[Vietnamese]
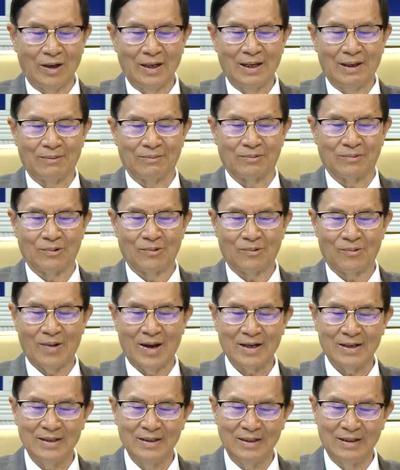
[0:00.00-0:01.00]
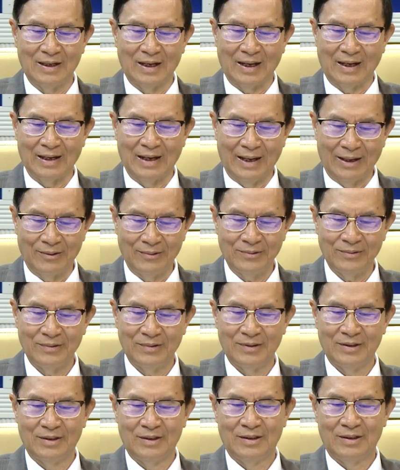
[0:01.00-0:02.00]
lòng qua cơn lạnh lẽo.
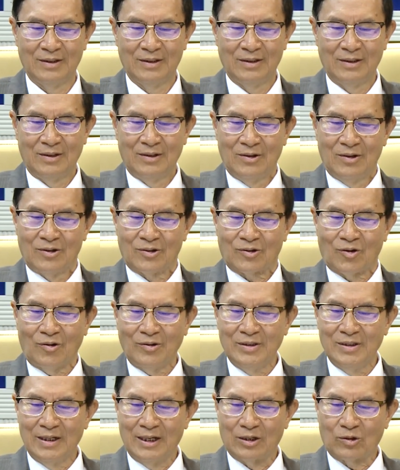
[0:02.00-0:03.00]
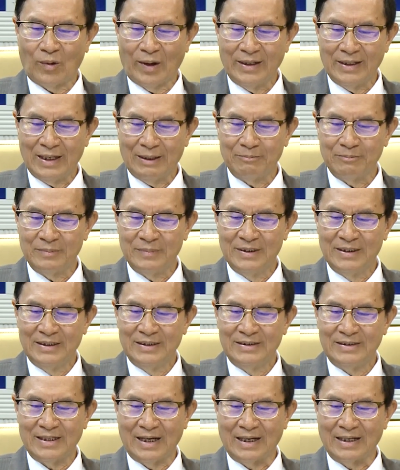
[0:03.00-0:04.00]
Có người quanh năm
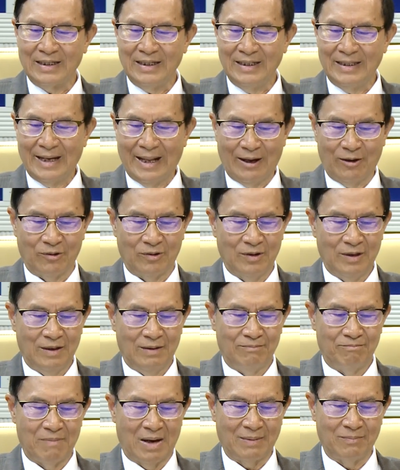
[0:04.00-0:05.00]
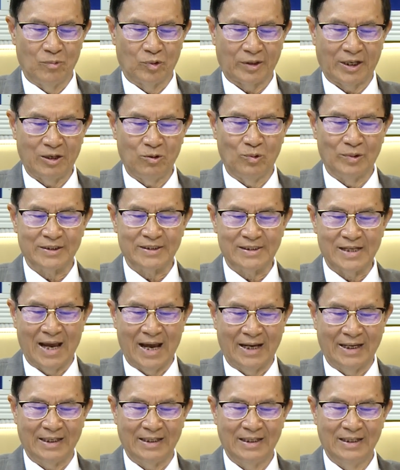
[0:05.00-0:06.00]
chẳng khi nào mặc một cái quần
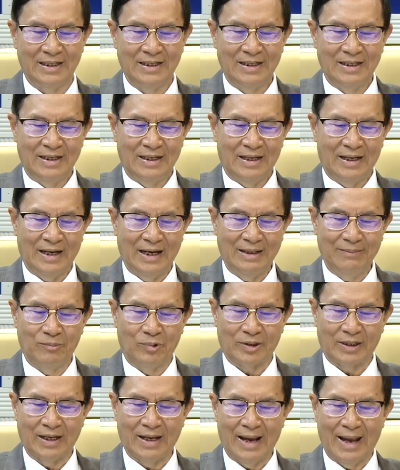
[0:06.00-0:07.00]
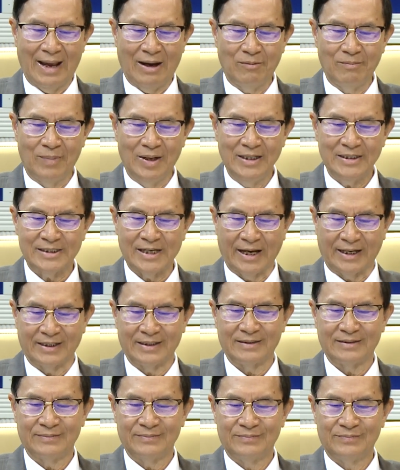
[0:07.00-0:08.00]
dài hay một cái áo mới sạch.
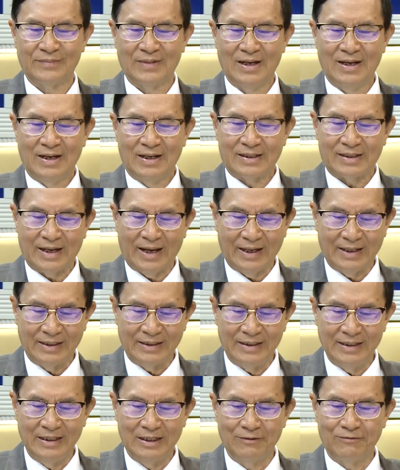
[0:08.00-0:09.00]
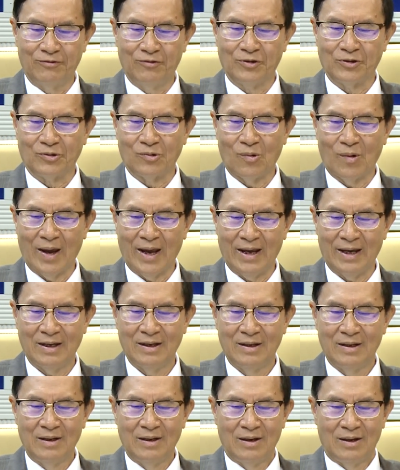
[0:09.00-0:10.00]
Thành thị phồn hoa
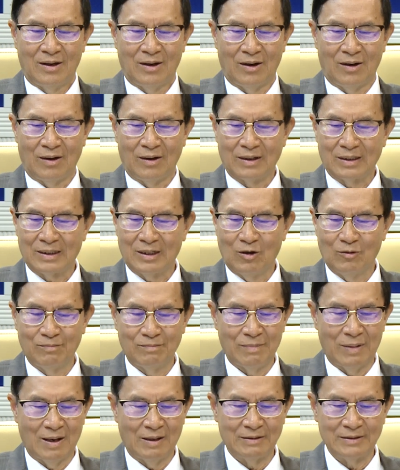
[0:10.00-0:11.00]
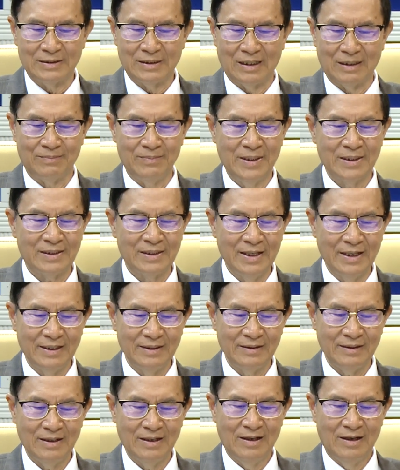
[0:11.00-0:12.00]
họ không bao giờ biết
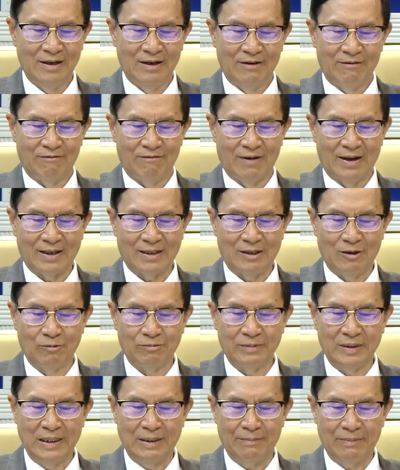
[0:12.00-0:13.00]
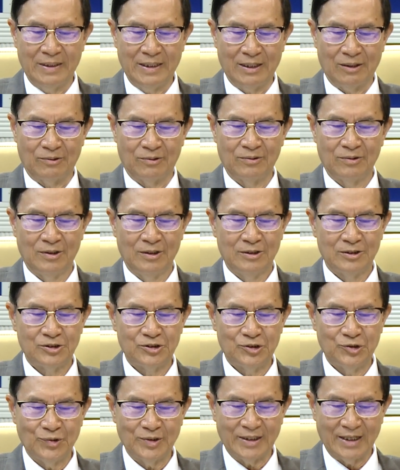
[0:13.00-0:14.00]
đến và không tìm hiểu
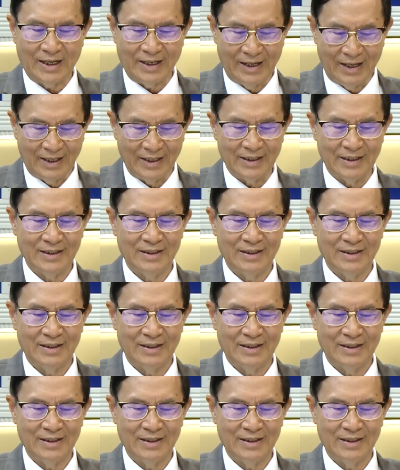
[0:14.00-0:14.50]
suốt cả đời.